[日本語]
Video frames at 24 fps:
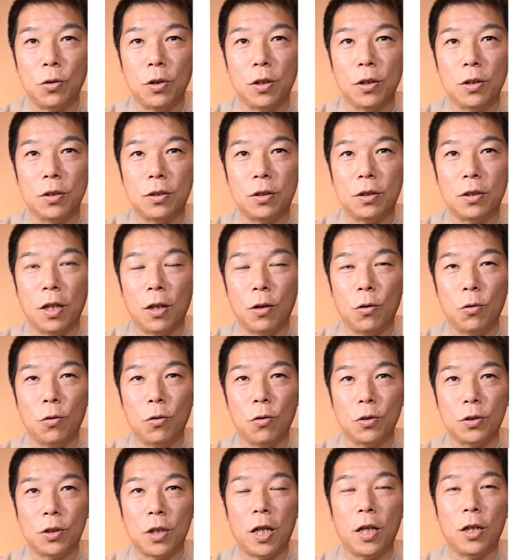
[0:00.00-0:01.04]
にあ
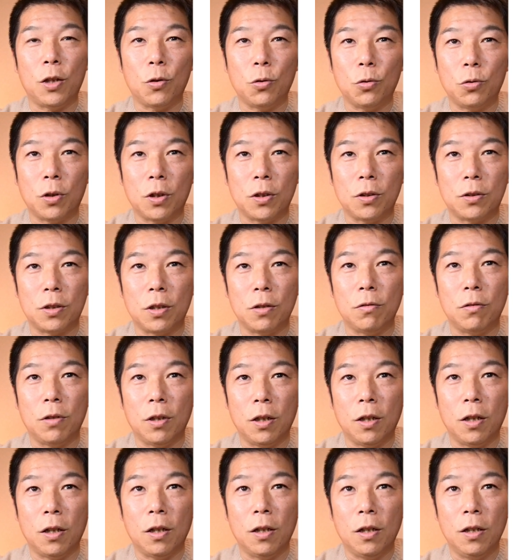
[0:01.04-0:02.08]
の34とかつけるか
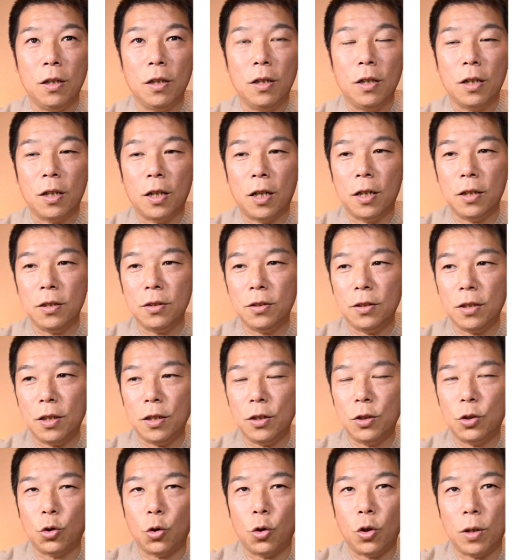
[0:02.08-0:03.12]
ら、完全
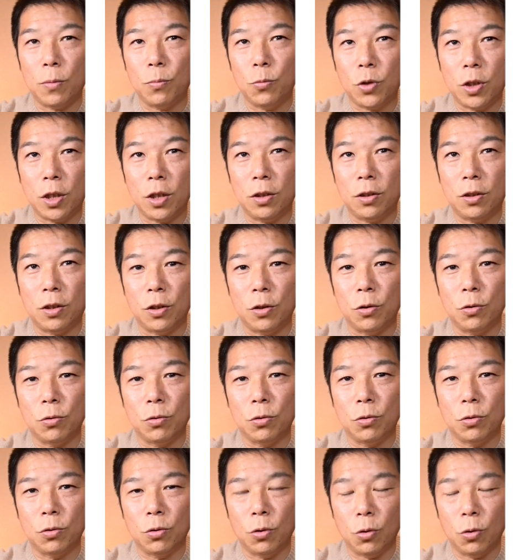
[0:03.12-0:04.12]
にそれ向きっていう